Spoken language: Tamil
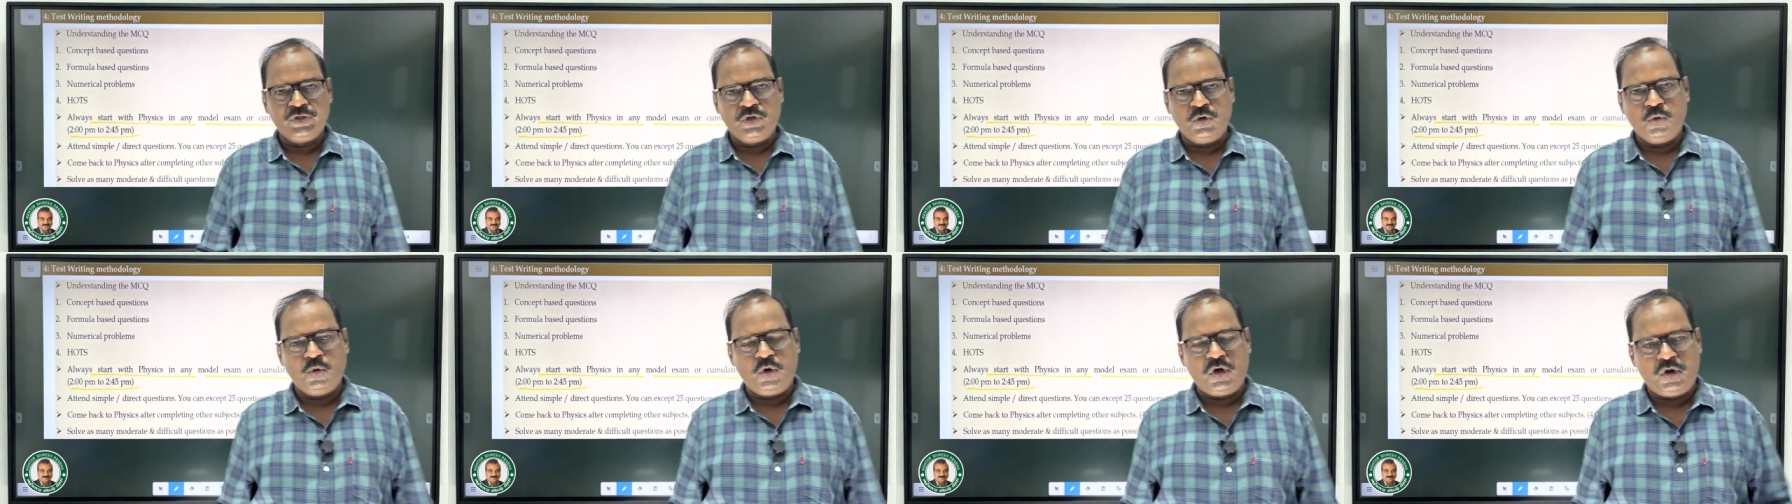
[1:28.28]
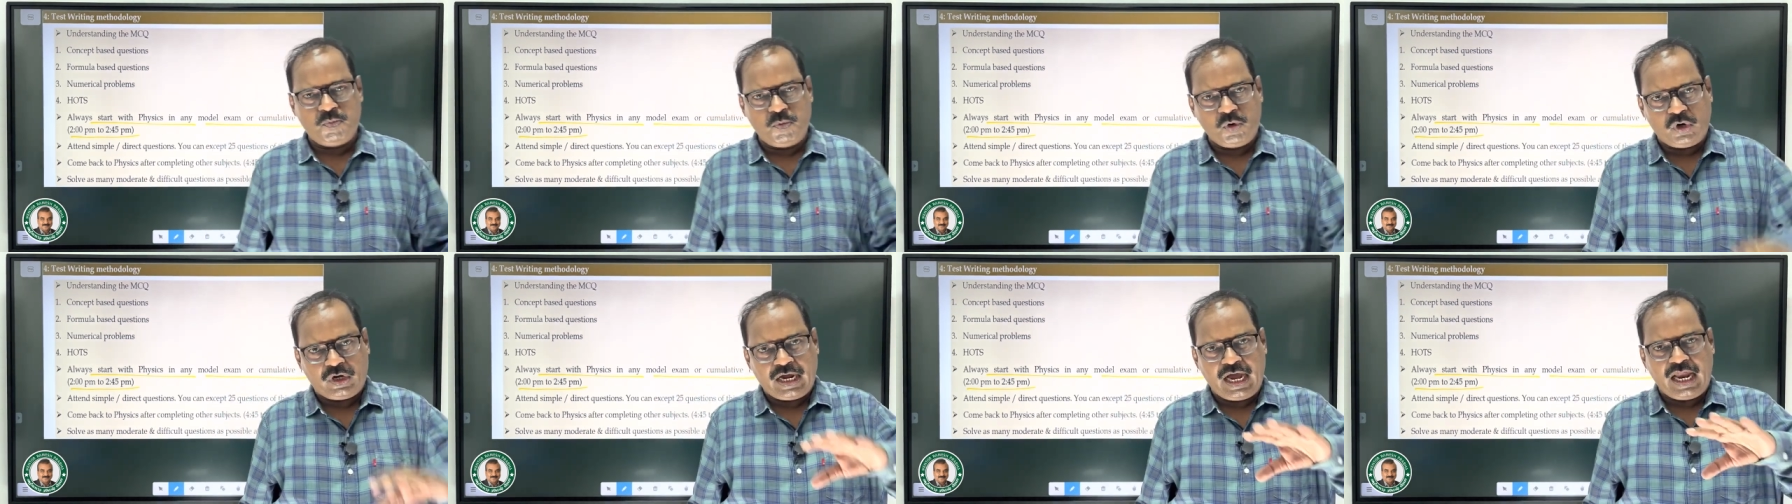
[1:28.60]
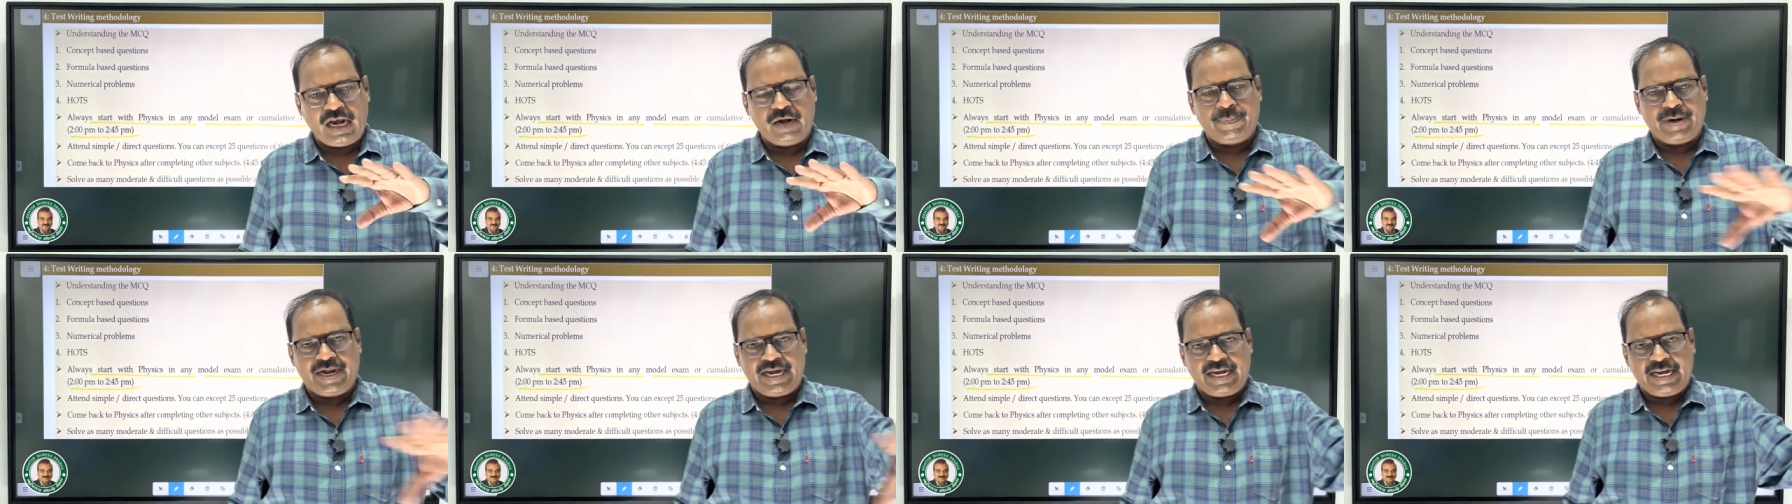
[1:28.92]
ஒரு
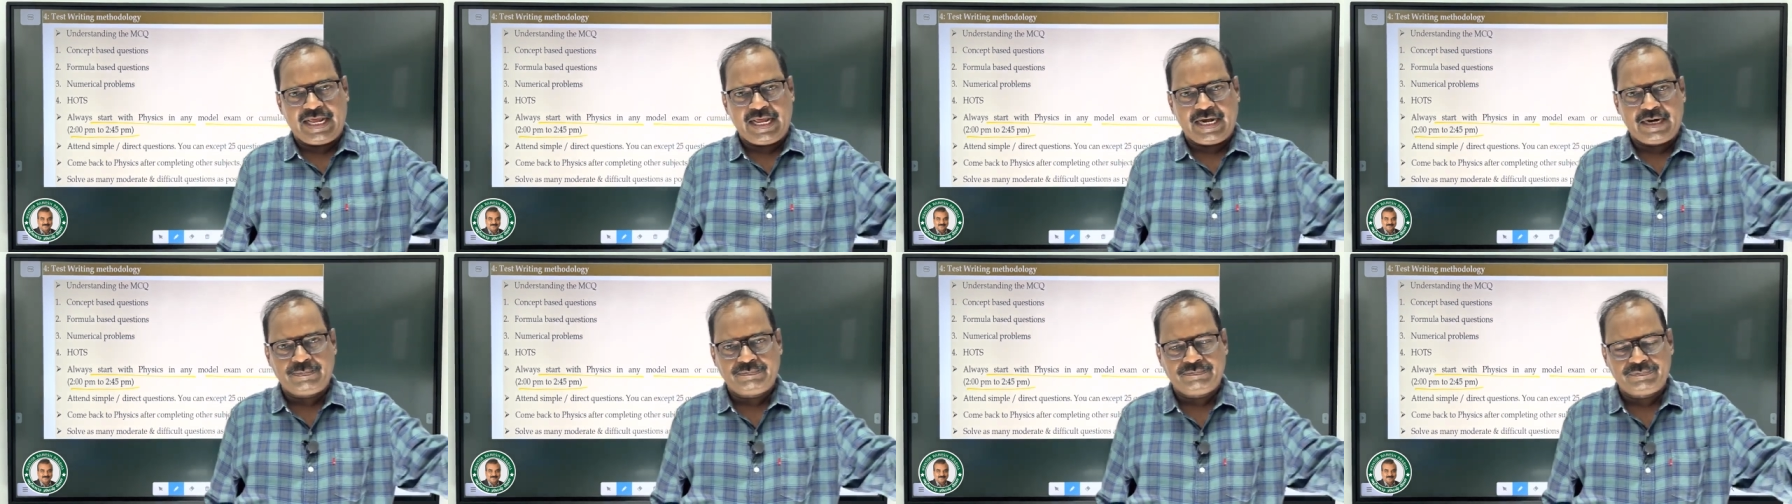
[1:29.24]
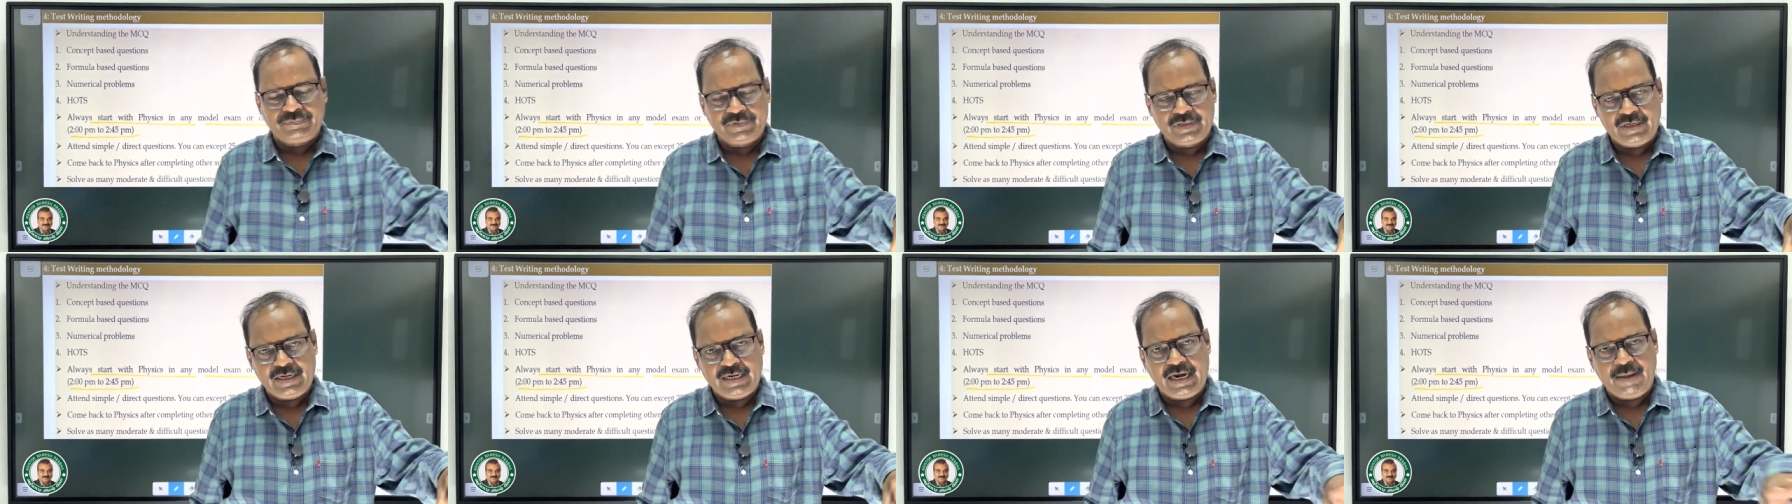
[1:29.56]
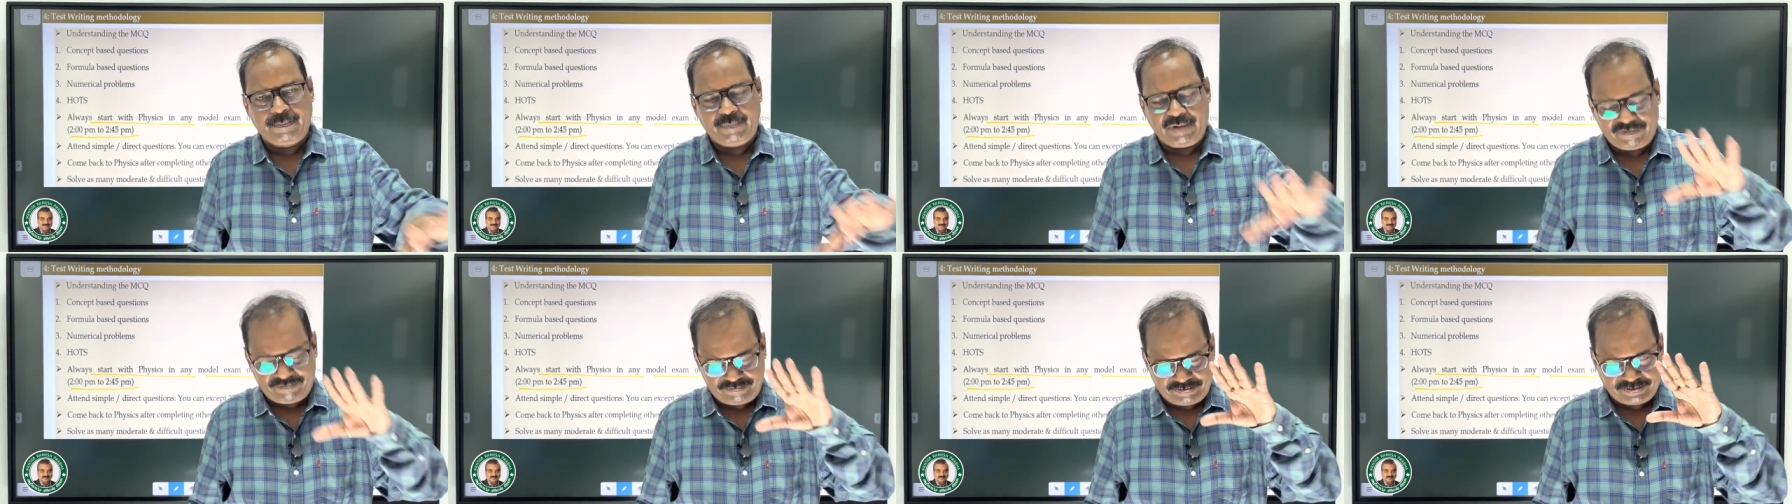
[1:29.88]
முக்கால் மணி நேரம்
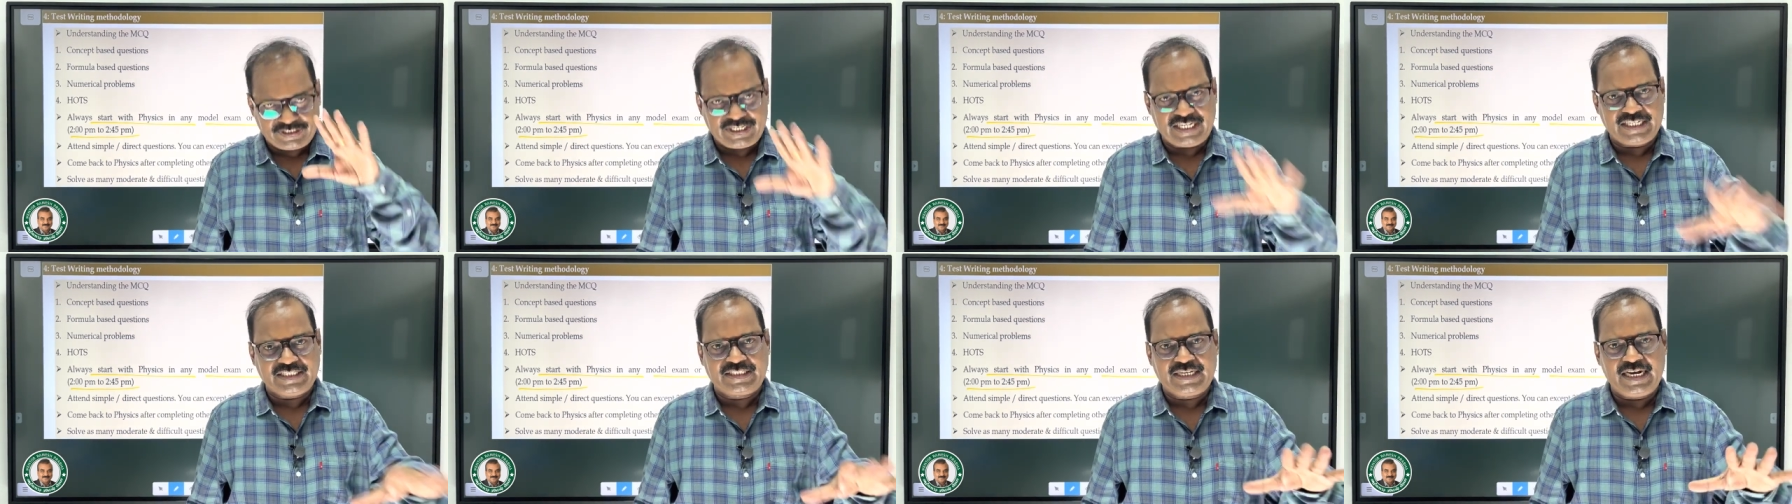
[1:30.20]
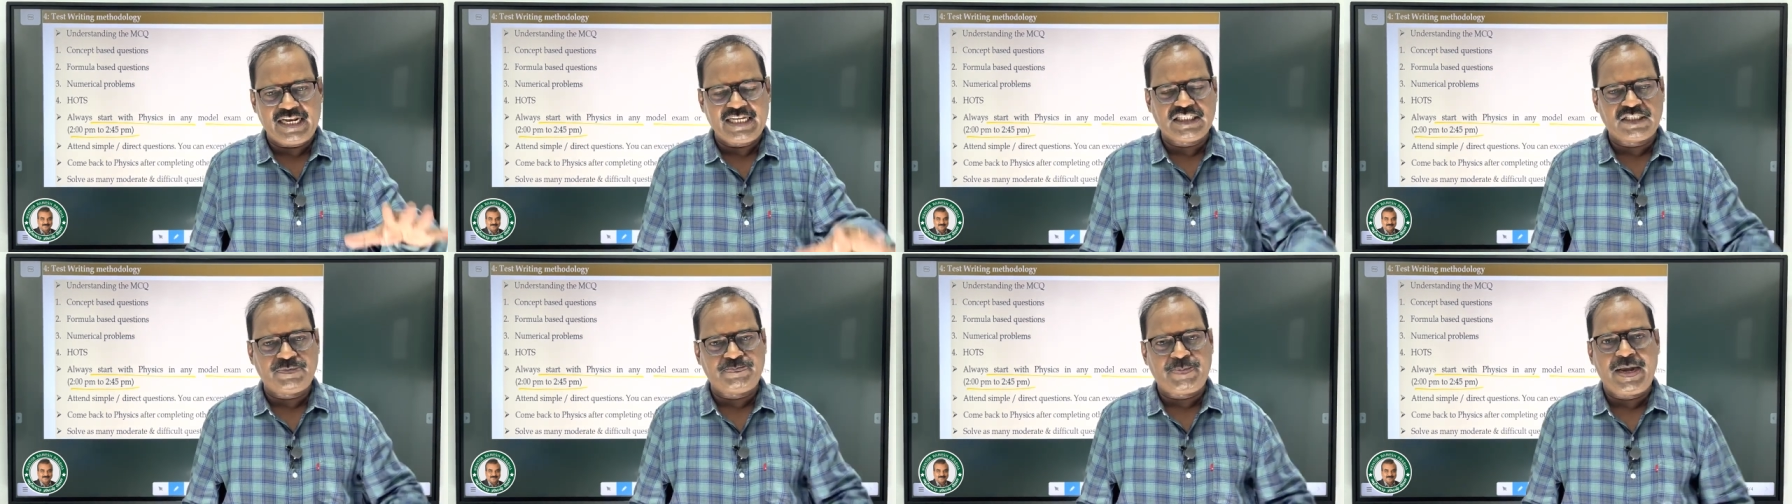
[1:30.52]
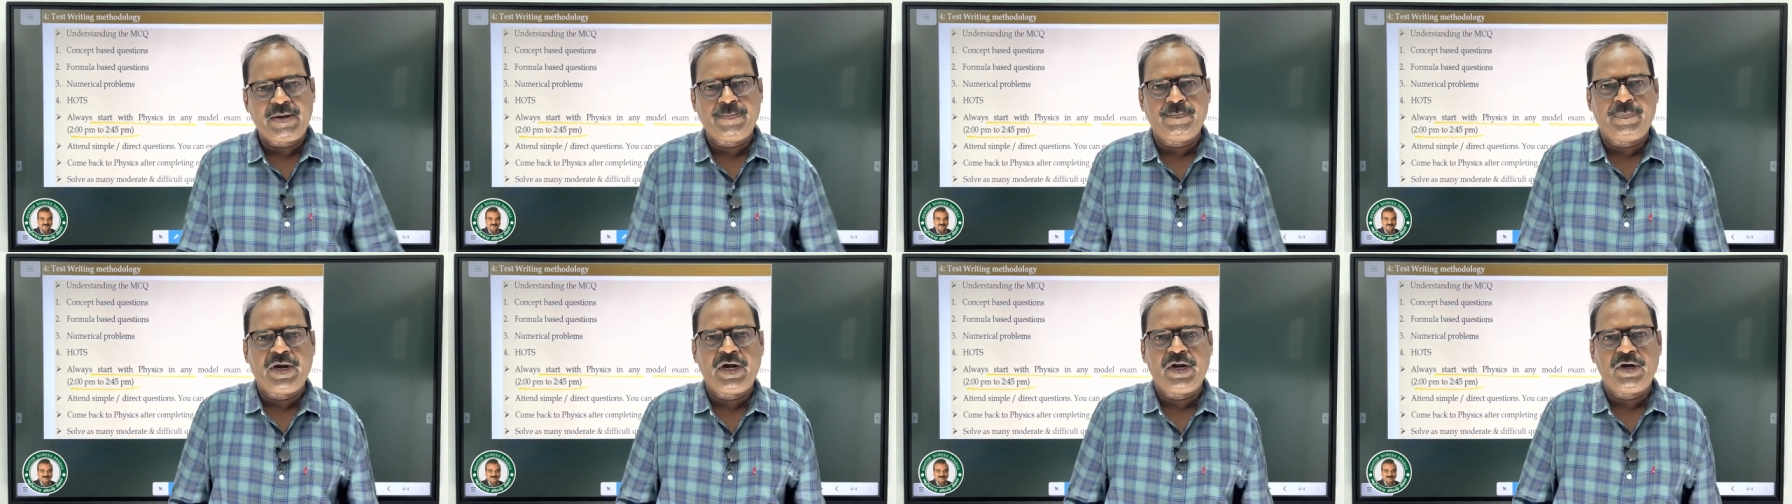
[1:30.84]
நம்ம ஃபிசிக்ஸில்
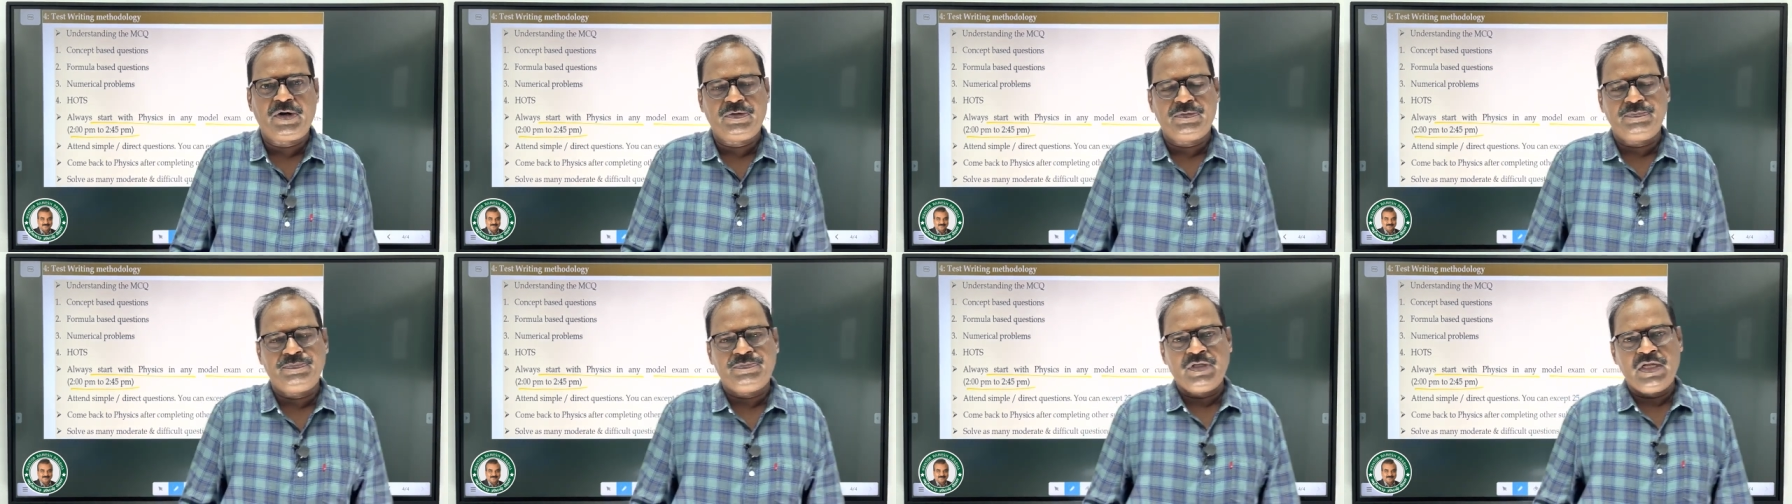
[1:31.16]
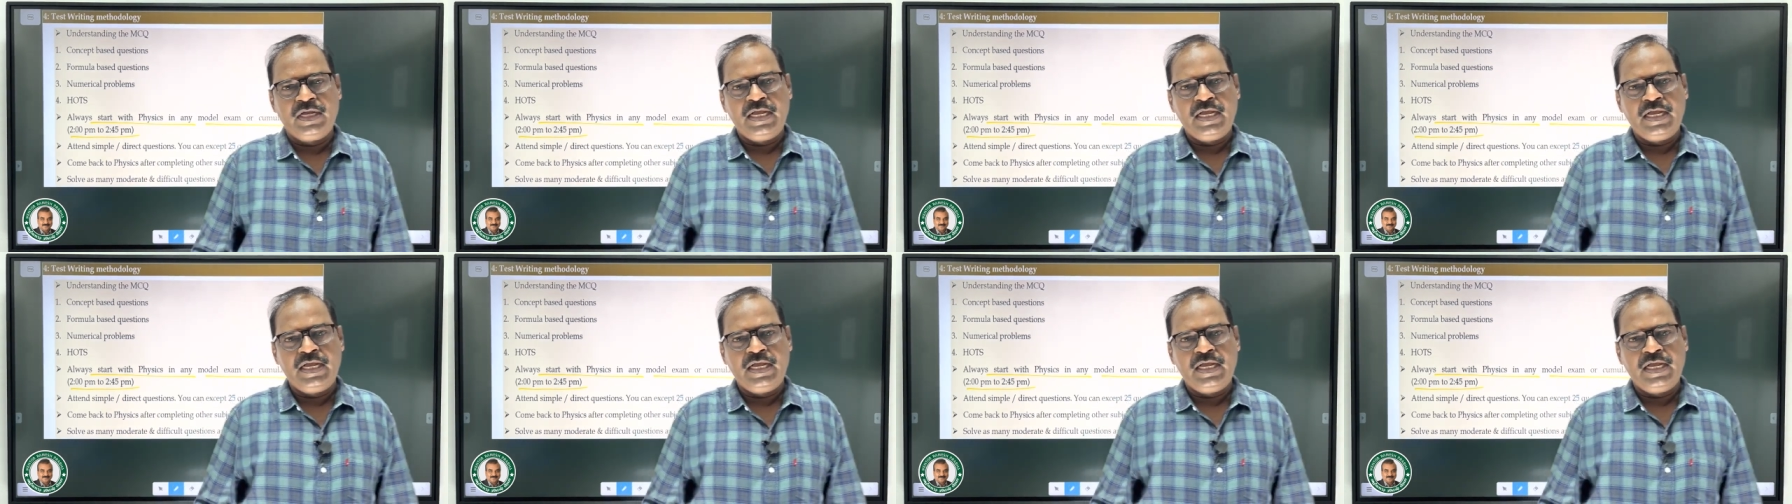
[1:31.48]
ஸ்பெண்ட் பண்ணணும்